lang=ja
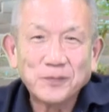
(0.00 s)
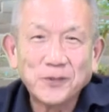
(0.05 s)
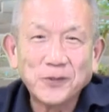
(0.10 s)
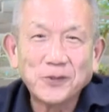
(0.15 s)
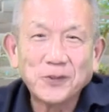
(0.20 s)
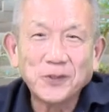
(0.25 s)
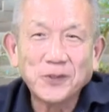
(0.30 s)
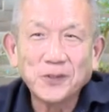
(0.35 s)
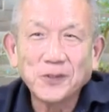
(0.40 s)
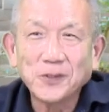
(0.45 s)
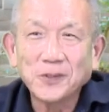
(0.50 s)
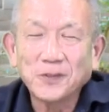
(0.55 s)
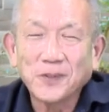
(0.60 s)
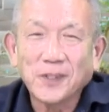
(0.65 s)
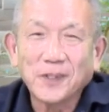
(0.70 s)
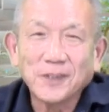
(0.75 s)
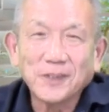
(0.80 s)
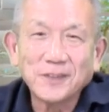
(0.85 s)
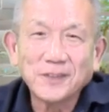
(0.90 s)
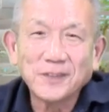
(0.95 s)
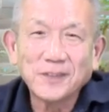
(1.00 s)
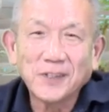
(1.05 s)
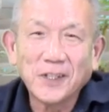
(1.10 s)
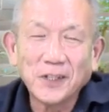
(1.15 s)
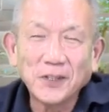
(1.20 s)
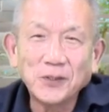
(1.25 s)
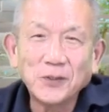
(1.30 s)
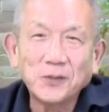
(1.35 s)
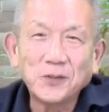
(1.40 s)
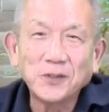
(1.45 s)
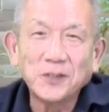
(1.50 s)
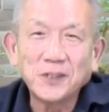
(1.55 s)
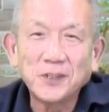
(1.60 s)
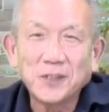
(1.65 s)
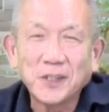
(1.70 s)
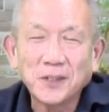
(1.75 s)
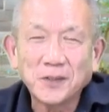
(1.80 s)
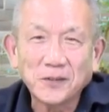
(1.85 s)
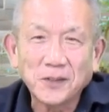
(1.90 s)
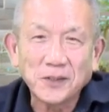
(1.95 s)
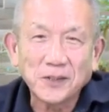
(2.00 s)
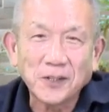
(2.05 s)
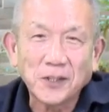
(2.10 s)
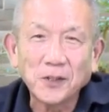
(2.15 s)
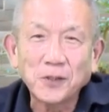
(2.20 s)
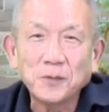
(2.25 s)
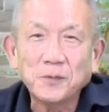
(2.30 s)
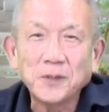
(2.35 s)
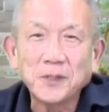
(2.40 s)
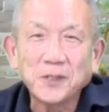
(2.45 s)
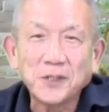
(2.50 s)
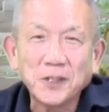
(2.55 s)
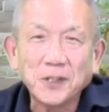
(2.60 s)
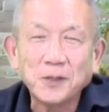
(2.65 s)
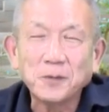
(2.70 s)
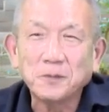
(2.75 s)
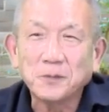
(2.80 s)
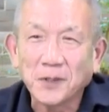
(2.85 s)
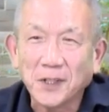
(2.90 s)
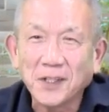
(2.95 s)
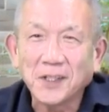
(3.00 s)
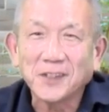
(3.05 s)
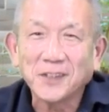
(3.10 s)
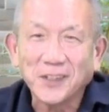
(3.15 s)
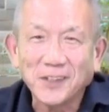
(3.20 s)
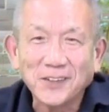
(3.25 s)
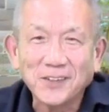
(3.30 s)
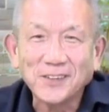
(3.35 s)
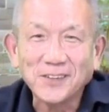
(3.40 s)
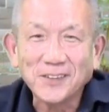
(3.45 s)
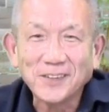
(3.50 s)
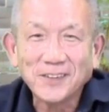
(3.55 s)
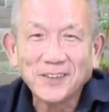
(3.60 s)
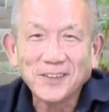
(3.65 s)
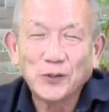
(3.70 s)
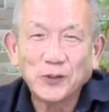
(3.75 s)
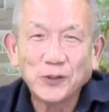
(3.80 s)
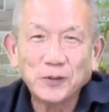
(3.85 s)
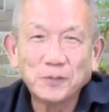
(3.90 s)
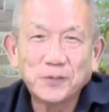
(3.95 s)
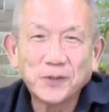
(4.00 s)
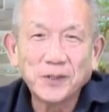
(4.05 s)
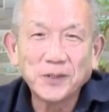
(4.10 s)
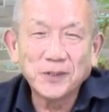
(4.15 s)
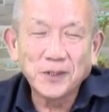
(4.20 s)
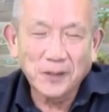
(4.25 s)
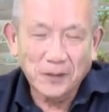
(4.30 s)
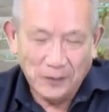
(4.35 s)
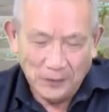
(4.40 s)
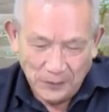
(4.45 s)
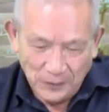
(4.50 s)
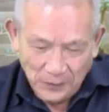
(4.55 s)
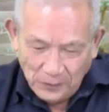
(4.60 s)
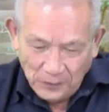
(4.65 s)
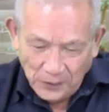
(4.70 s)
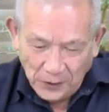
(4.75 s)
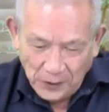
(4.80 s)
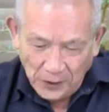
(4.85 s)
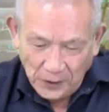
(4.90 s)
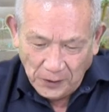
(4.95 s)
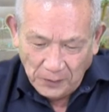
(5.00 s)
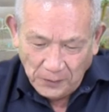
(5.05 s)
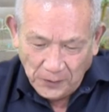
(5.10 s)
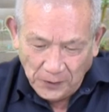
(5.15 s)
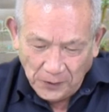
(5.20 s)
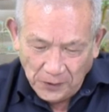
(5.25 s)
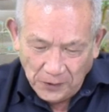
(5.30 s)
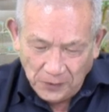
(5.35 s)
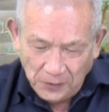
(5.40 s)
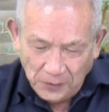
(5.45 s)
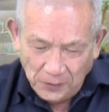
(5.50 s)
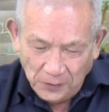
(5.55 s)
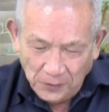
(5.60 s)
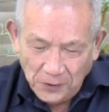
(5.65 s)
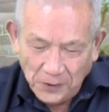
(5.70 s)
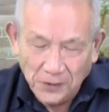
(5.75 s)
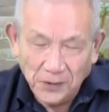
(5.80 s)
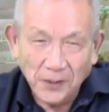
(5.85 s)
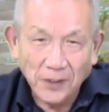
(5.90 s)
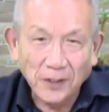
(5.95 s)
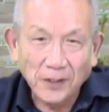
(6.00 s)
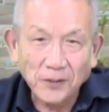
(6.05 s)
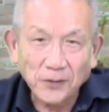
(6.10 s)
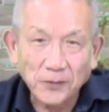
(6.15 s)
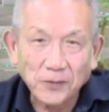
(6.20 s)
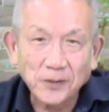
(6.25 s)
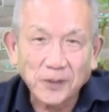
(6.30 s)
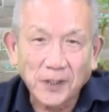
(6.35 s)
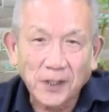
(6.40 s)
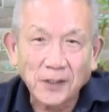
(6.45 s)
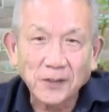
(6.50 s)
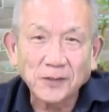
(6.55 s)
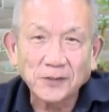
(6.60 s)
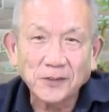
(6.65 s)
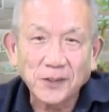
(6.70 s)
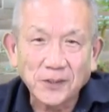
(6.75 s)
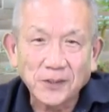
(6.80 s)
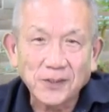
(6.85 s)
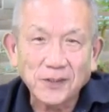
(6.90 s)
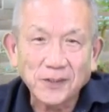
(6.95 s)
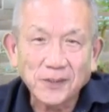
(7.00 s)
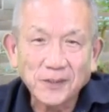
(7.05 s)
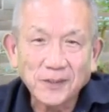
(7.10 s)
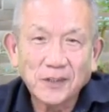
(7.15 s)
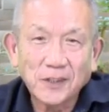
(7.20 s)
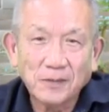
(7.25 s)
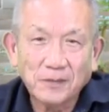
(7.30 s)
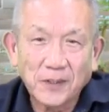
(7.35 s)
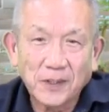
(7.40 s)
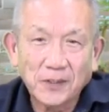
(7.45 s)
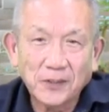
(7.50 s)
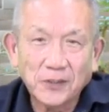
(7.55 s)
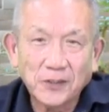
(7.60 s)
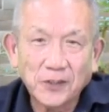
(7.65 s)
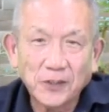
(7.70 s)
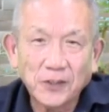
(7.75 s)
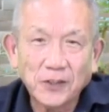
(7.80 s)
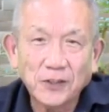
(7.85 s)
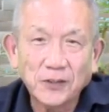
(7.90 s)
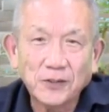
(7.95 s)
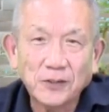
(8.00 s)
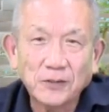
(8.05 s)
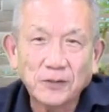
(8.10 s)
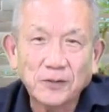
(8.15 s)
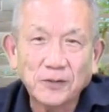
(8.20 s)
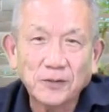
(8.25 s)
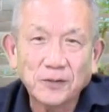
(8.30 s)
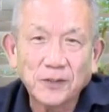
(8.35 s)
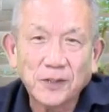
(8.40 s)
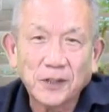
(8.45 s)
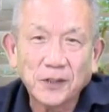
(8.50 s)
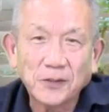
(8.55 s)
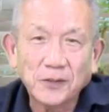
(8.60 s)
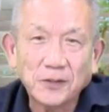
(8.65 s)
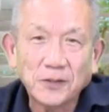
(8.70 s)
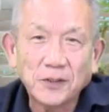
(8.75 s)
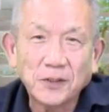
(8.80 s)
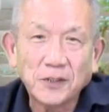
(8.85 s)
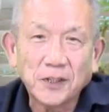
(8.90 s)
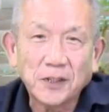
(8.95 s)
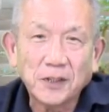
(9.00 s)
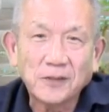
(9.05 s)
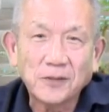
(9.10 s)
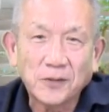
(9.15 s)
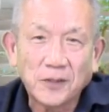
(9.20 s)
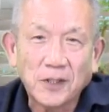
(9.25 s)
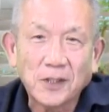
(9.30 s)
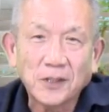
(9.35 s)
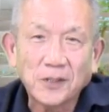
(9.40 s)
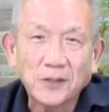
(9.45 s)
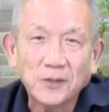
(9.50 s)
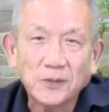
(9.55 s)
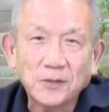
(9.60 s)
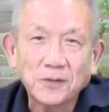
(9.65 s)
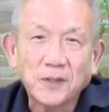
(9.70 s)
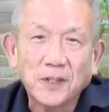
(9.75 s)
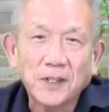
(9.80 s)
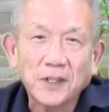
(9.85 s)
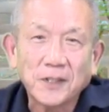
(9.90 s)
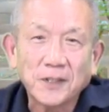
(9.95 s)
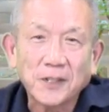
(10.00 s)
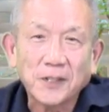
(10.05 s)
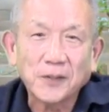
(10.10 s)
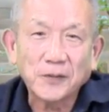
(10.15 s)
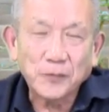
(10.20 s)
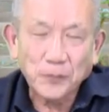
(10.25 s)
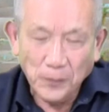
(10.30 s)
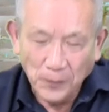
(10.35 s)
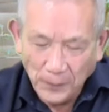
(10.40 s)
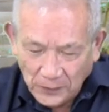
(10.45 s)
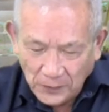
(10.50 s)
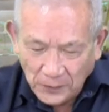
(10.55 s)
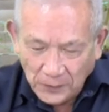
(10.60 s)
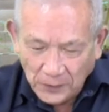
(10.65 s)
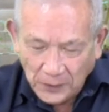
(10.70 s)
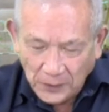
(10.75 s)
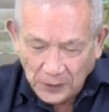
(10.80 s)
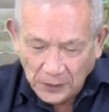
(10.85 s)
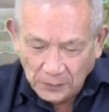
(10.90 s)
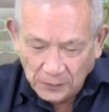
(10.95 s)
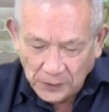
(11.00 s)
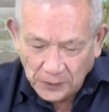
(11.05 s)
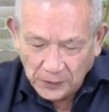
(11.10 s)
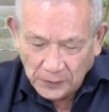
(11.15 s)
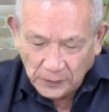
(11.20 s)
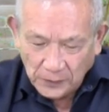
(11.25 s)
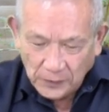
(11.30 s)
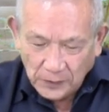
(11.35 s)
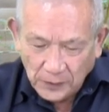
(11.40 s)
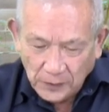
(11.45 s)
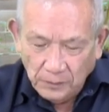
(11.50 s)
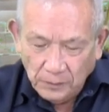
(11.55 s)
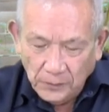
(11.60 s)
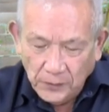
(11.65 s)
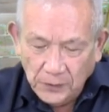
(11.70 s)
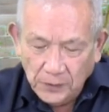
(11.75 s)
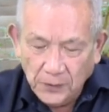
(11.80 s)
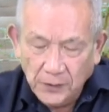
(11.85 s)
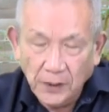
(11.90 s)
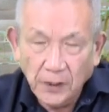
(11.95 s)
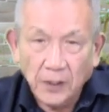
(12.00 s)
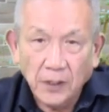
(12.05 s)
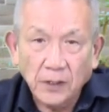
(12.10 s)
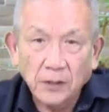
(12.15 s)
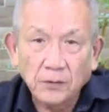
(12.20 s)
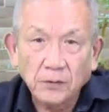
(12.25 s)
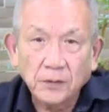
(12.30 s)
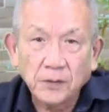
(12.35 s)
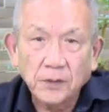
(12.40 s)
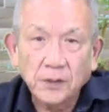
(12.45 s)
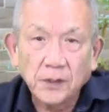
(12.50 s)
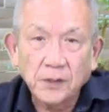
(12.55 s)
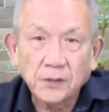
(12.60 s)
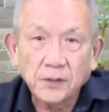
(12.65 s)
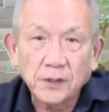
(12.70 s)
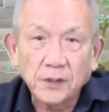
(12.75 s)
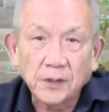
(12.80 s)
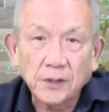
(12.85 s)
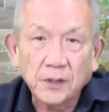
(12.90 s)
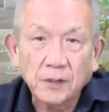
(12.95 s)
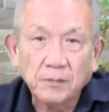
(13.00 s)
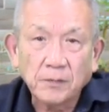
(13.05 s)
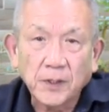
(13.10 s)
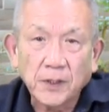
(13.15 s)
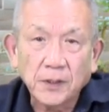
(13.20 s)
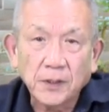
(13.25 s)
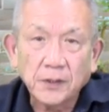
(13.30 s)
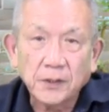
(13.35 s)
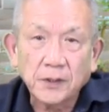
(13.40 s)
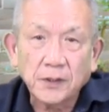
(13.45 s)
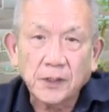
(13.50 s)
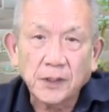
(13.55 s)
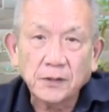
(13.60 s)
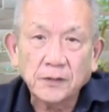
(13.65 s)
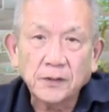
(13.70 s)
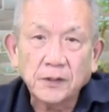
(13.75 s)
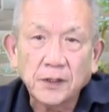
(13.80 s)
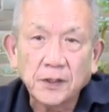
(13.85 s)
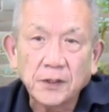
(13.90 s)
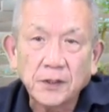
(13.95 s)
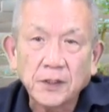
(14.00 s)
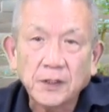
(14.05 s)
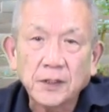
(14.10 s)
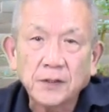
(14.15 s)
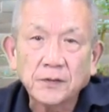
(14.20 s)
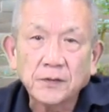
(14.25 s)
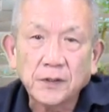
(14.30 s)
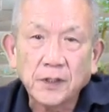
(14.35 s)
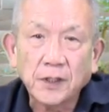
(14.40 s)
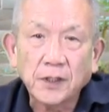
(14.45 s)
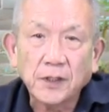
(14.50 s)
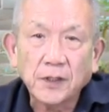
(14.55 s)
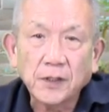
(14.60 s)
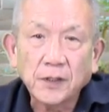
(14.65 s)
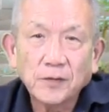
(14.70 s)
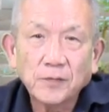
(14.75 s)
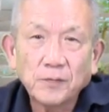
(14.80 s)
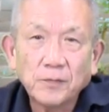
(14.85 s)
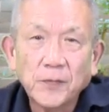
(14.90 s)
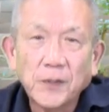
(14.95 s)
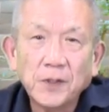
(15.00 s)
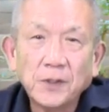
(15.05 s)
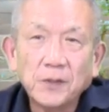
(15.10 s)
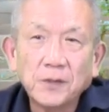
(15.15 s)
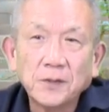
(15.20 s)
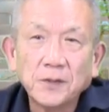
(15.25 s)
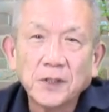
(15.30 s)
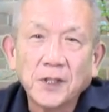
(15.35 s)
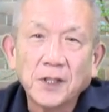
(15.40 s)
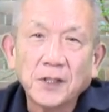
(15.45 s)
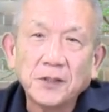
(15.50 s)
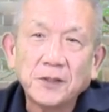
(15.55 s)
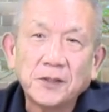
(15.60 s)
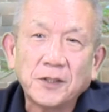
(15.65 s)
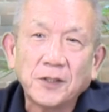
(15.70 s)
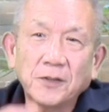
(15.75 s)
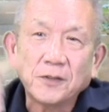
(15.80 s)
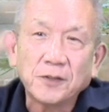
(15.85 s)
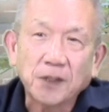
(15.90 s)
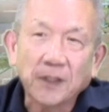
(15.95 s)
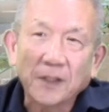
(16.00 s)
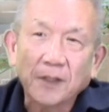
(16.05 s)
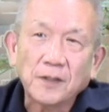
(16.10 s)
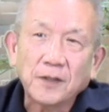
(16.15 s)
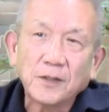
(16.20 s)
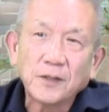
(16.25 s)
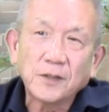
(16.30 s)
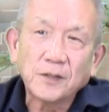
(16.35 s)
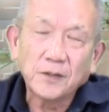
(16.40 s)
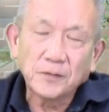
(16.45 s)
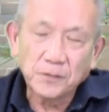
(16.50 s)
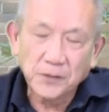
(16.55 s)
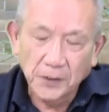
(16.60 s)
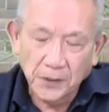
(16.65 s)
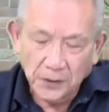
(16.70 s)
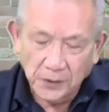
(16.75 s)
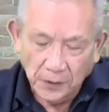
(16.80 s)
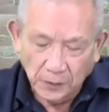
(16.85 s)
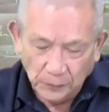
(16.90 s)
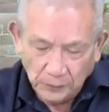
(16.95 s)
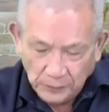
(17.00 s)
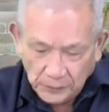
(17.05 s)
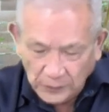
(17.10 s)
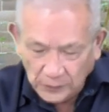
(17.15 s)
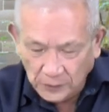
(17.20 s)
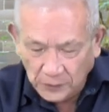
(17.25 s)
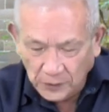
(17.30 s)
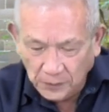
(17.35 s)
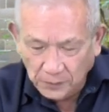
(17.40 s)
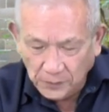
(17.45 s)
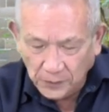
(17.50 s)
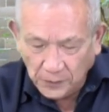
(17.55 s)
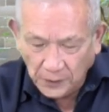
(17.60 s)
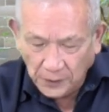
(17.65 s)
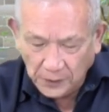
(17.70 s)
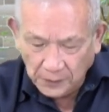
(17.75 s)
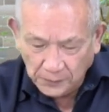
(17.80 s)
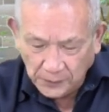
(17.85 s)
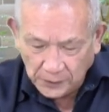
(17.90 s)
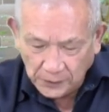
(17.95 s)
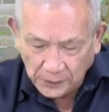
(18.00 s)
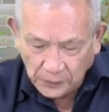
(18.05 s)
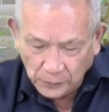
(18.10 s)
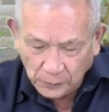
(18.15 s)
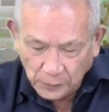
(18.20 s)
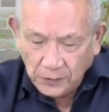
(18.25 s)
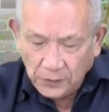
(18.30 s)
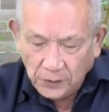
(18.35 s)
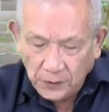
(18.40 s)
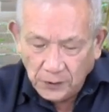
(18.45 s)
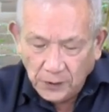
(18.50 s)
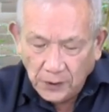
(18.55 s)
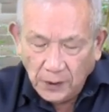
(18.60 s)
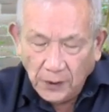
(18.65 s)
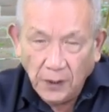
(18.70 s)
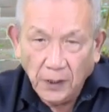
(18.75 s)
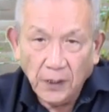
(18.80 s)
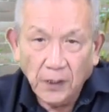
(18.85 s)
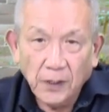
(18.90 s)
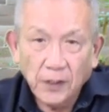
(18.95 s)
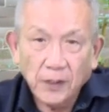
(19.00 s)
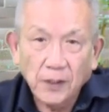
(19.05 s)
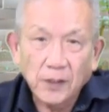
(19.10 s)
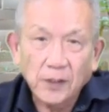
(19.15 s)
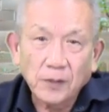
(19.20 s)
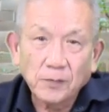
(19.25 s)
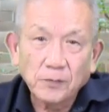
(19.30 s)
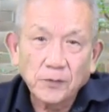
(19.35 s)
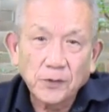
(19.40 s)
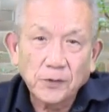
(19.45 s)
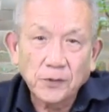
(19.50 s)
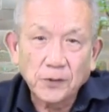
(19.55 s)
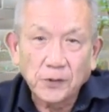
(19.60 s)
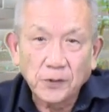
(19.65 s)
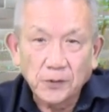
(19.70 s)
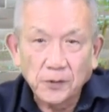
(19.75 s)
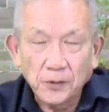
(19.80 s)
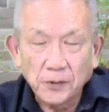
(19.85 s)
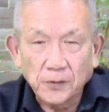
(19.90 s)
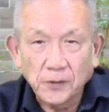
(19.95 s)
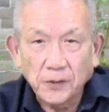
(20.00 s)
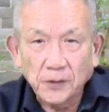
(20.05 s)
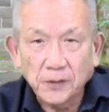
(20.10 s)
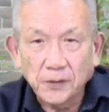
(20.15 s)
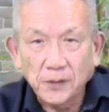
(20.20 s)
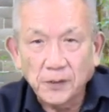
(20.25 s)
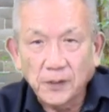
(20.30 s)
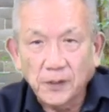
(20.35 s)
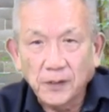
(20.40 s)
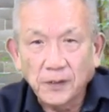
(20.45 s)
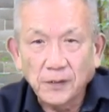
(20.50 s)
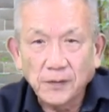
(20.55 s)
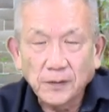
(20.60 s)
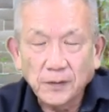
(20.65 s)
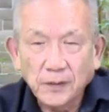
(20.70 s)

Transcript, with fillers: もっとひどいのは何を言いたいのか最後まで聞いてもわかんないこういうプレゼン笑い話のようですがよくあるんです黙って聞いてると何を言いたいのかよくわかんないというのがあります自ら論点整理が全くできてなくて迷路に入ったようなプレゼンこれもありますそれからもっとひどいのはですね